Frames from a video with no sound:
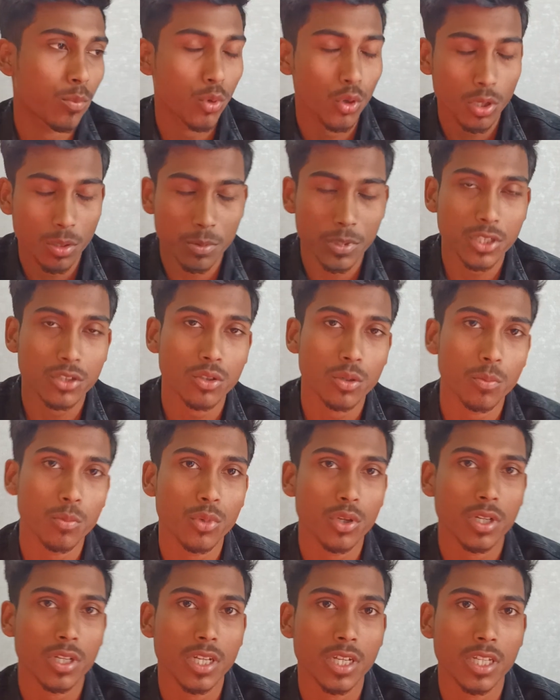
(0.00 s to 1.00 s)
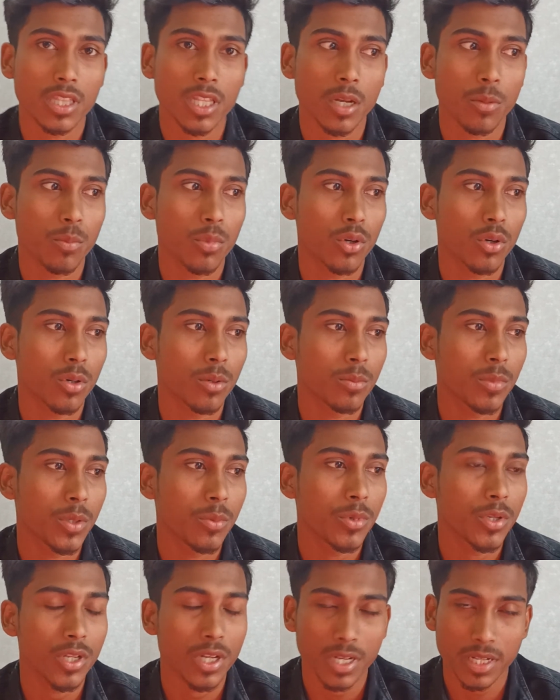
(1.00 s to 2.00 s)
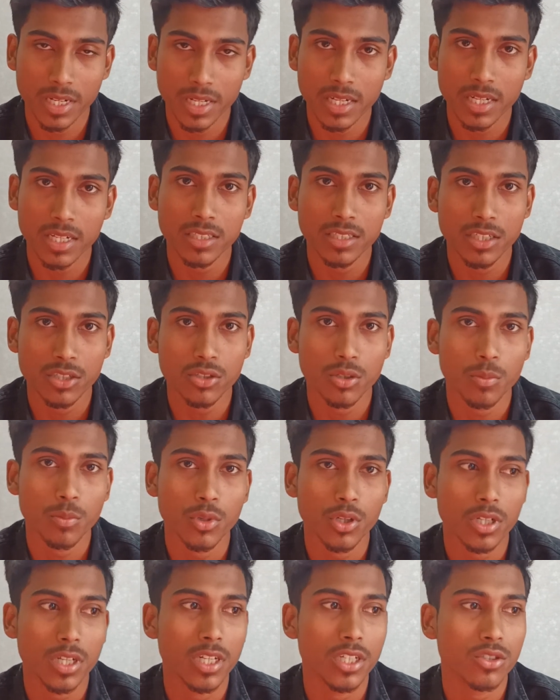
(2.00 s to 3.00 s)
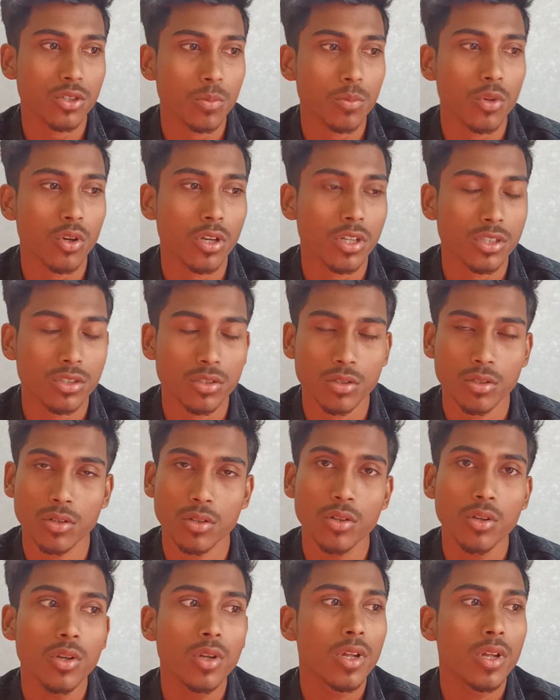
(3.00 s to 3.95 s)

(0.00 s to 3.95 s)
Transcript: পরিবেশ সম্পর্কে তারপর বিভিন্ন এগ্রিকালচার সম্পর্কে এইসব নলেজ তো